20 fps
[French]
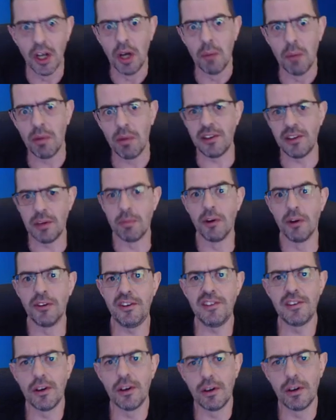pratiquement
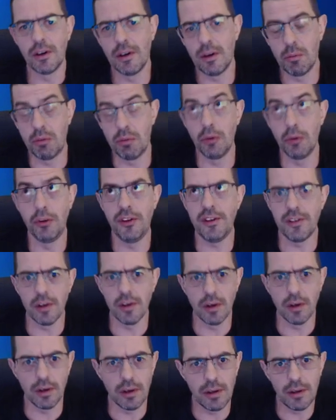10 ans, euh, plus de 10
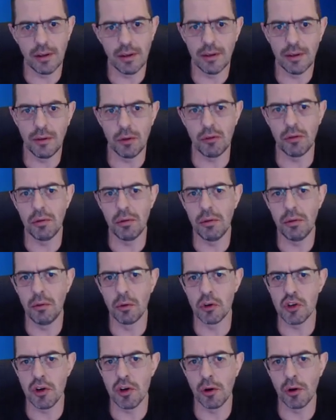ans dessus,
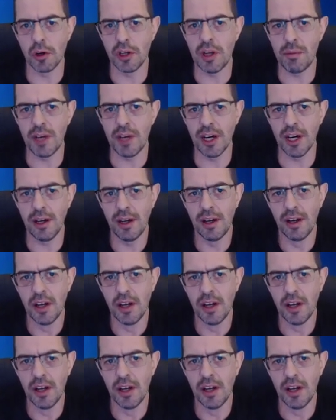donc je le connais bien.